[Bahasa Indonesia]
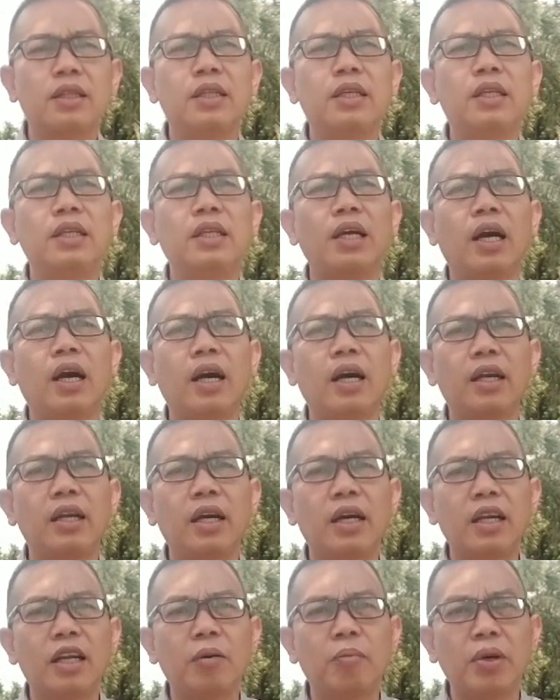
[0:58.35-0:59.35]
tidak
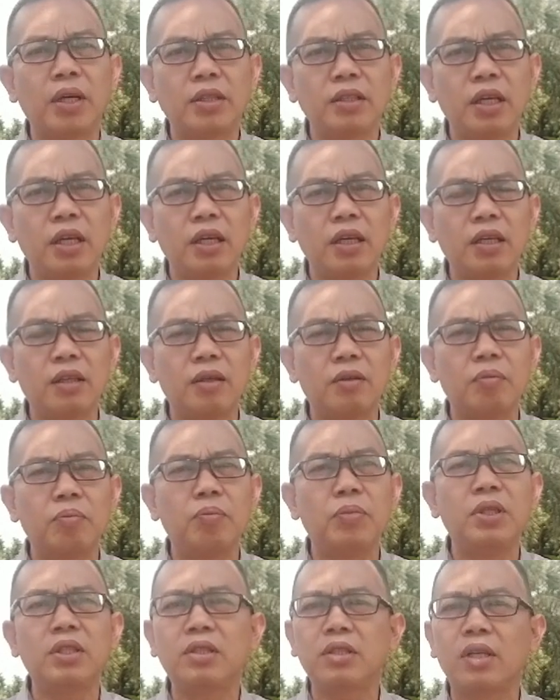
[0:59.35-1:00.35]
ada namanya
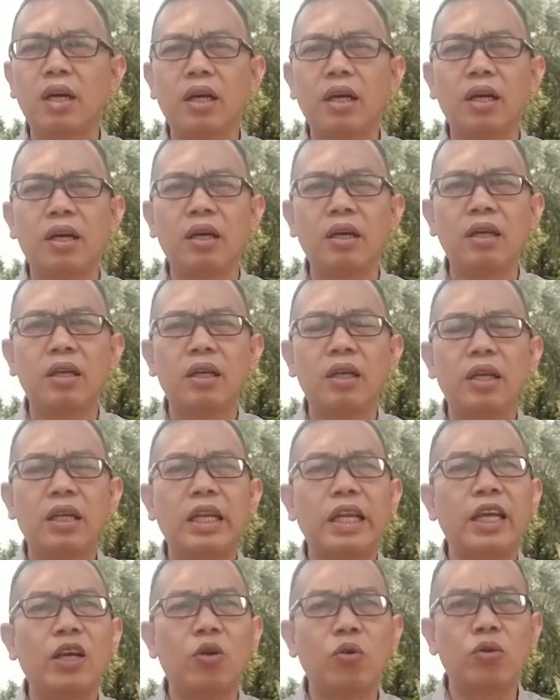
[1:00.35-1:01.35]
bisa
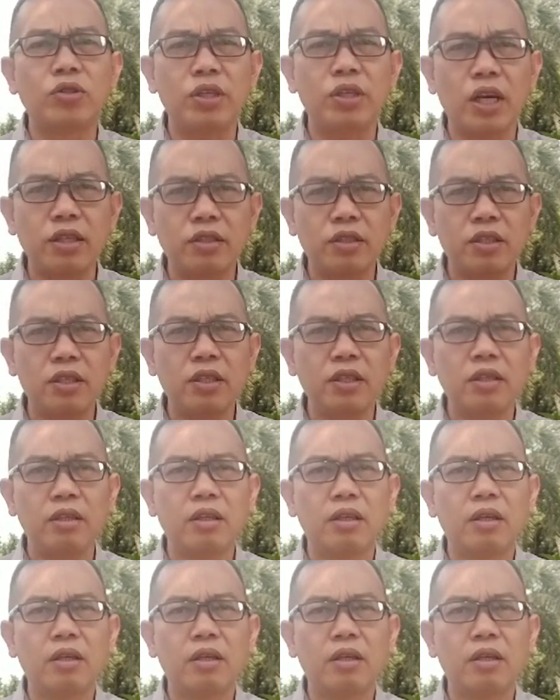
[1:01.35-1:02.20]
negosiasi.